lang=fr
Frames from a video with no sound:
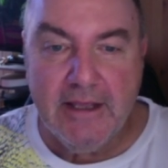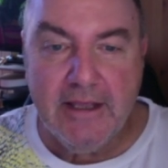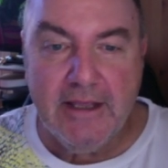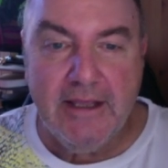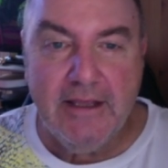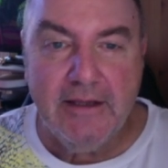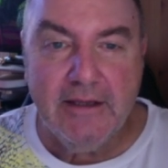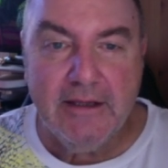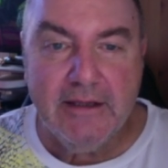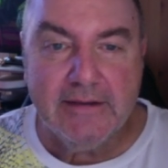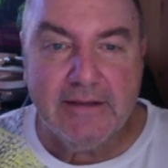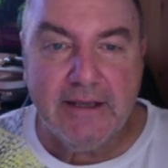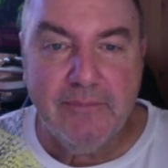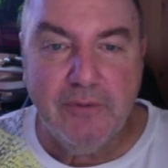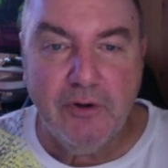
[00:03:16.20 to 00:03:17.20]
Et
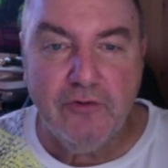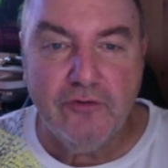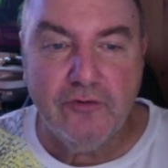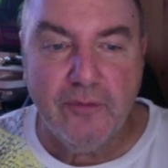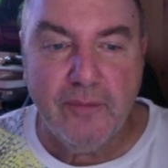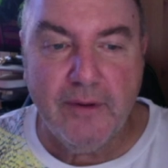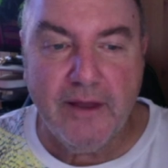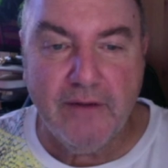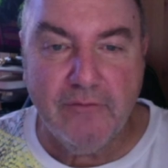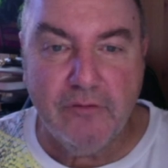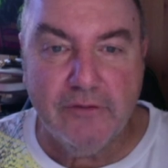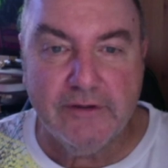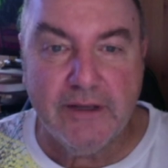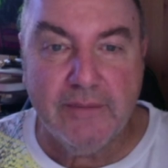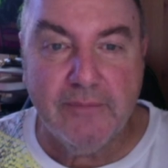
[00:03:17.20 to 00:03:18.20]
très bonne semaine à vous,
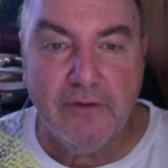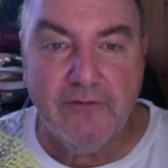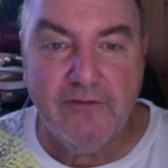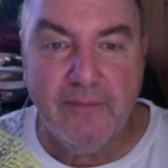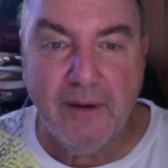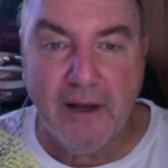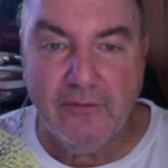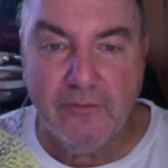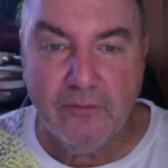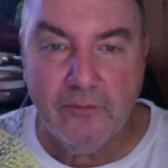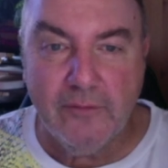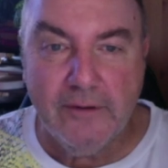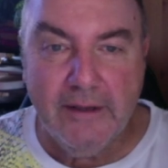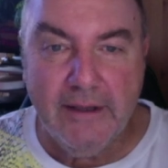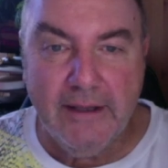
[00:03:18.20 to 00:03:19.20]
très bonne vibration,
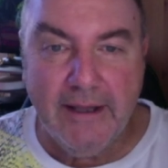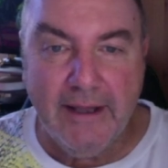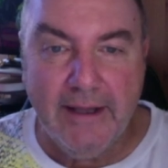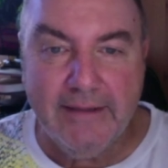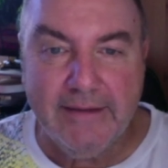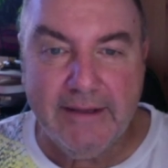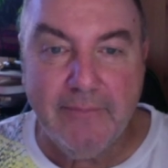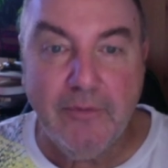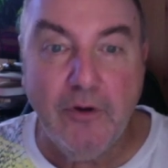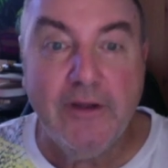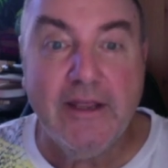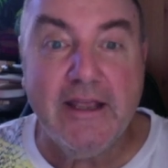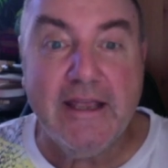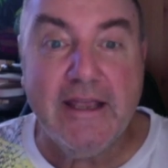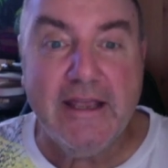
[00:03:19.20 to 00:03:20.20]
très bonne
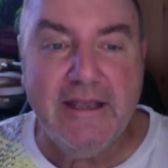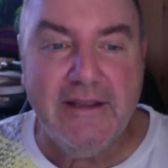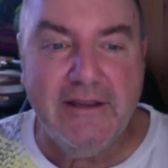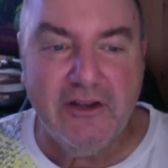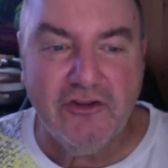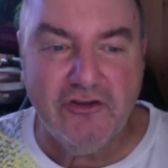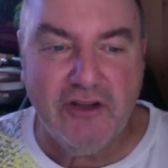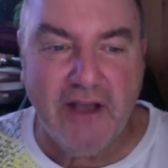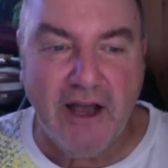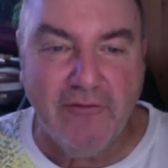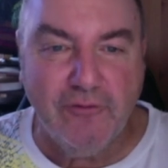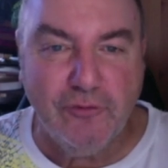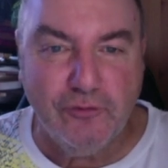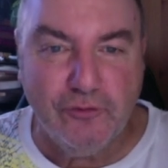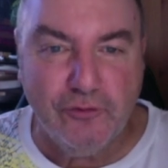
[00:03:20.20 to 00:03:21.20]
énergie à
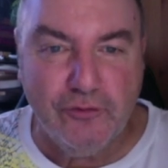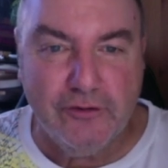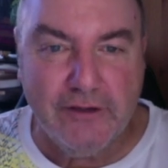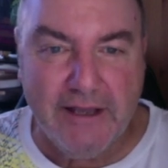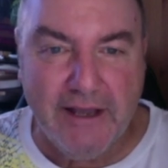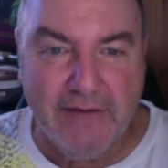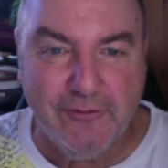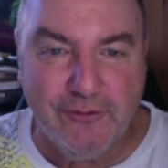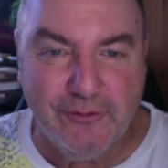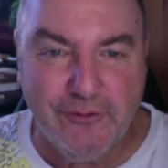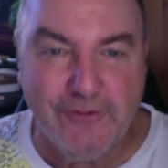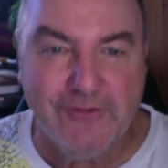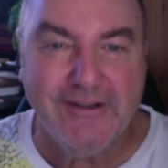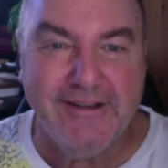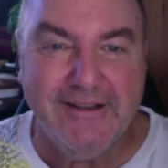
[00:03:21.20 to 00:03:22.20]
vous toutes et à vous
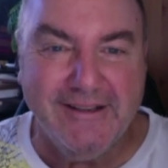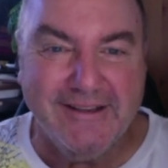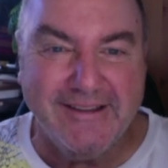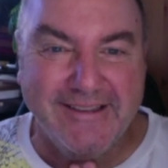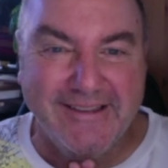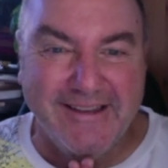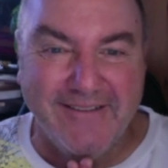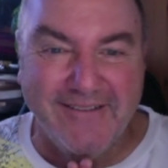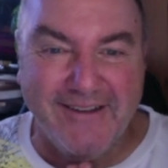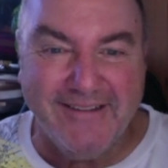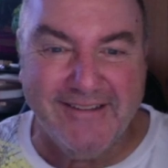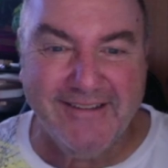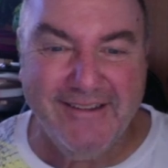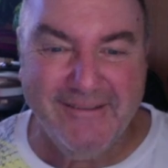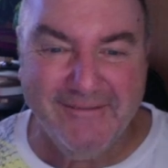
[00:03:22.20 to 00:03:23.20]
tous.
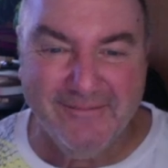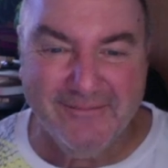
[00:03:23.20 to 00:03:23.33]
Namasté.